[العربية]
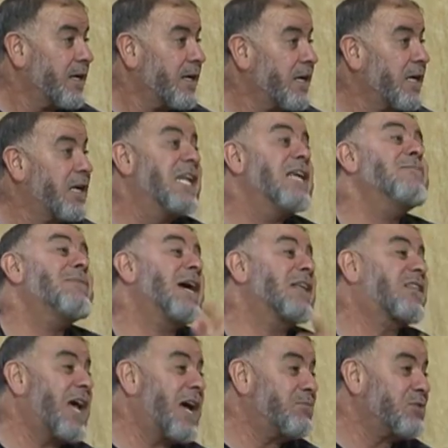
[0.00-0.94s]
اللي ما
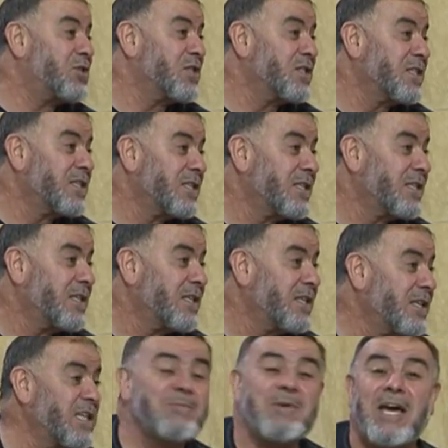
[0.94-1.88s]
تابش
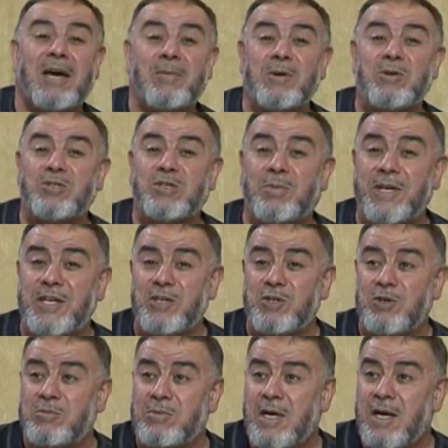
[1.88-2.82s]
اللي ما يقبلوش 40
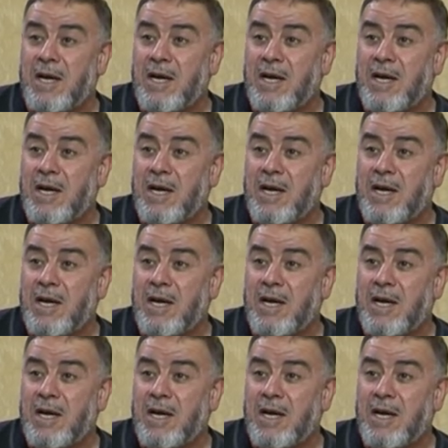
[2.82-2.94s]
يوم